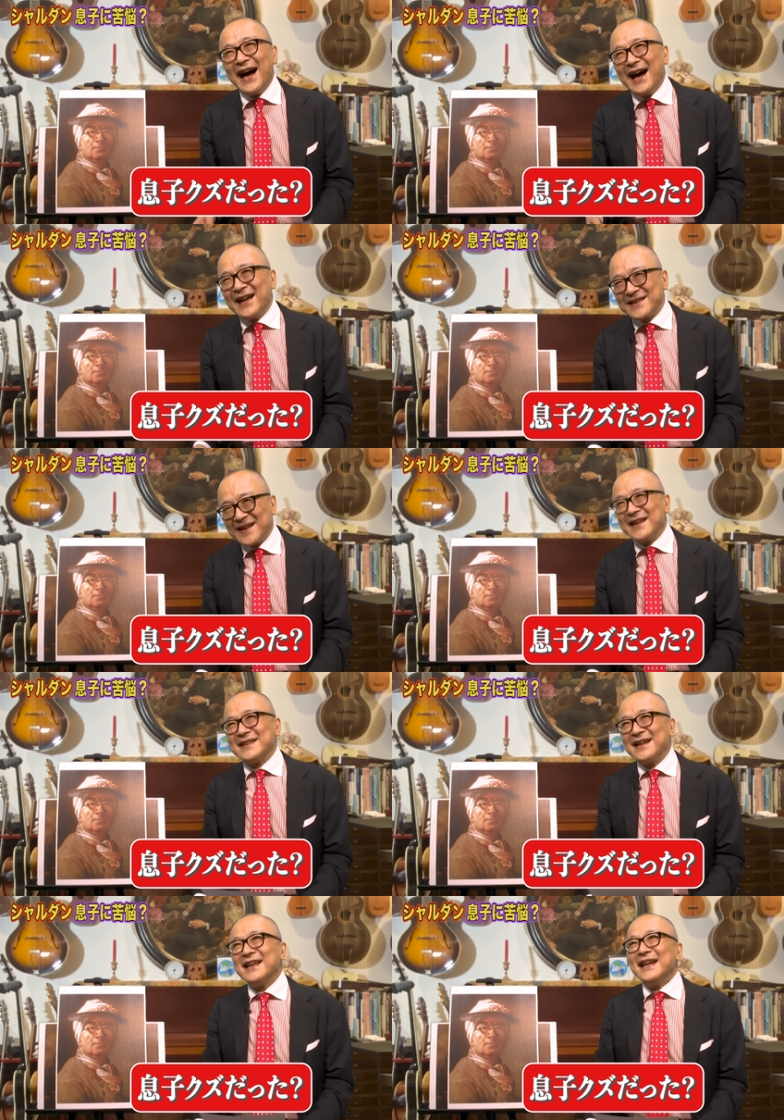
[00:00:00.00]
あったん
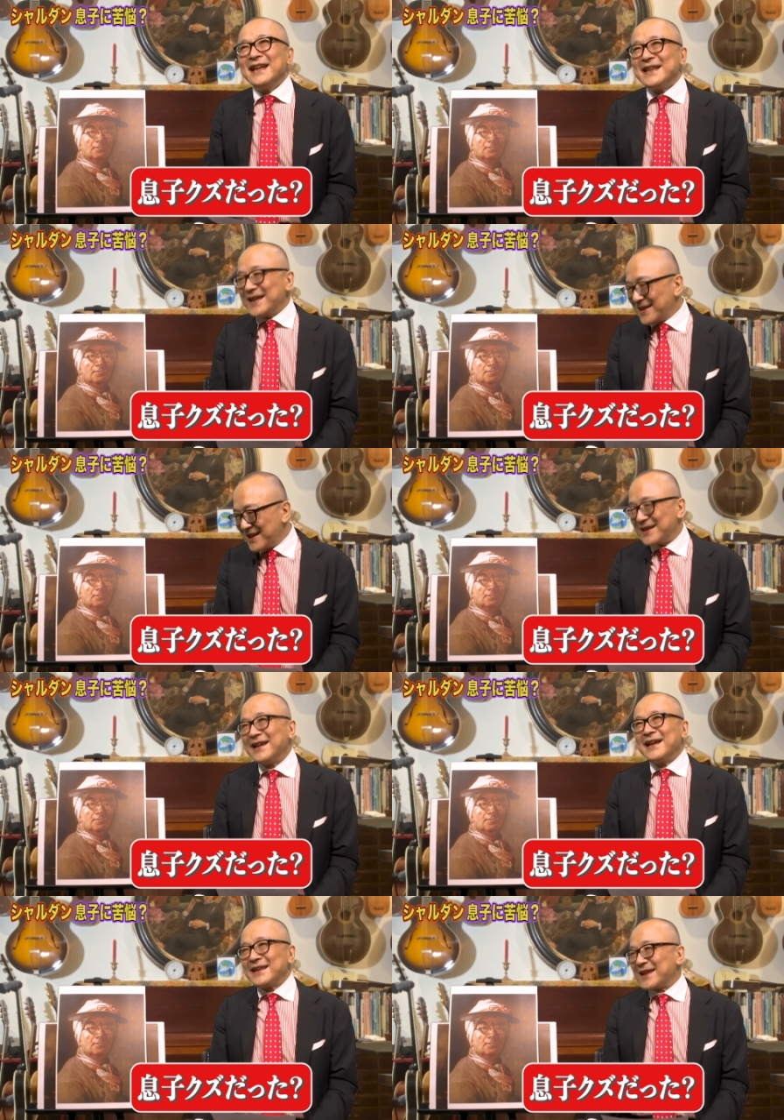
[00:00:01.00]
じゃ
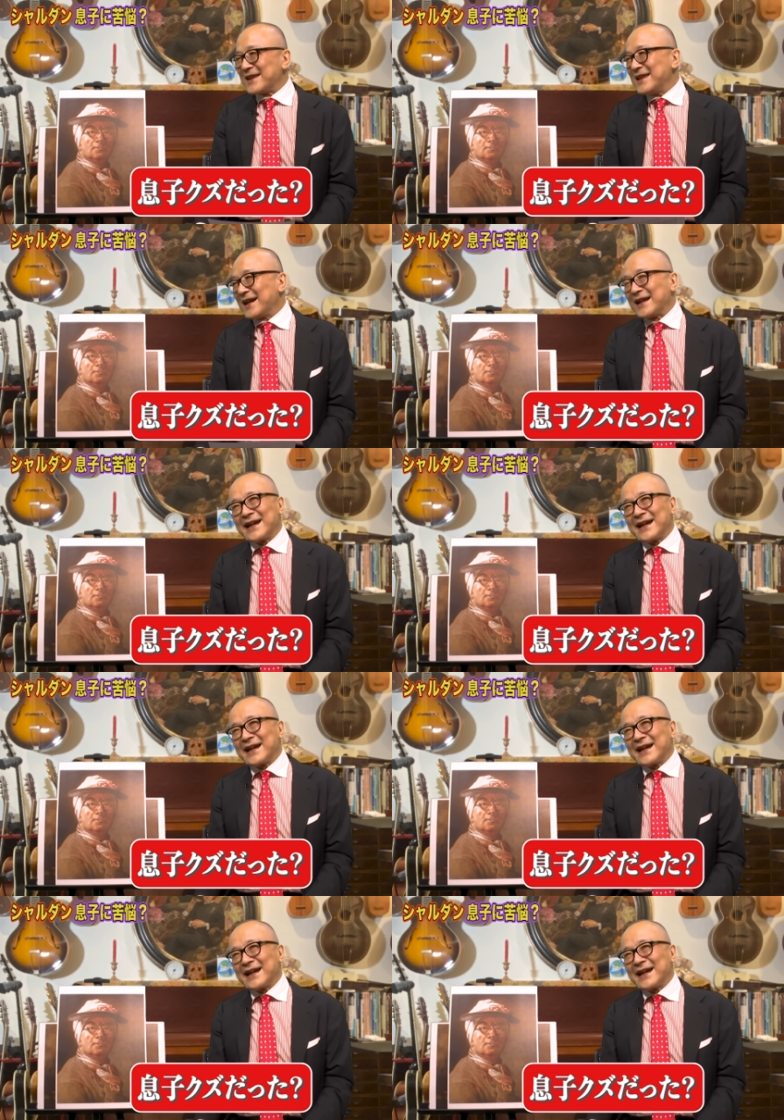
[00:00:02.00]
なんか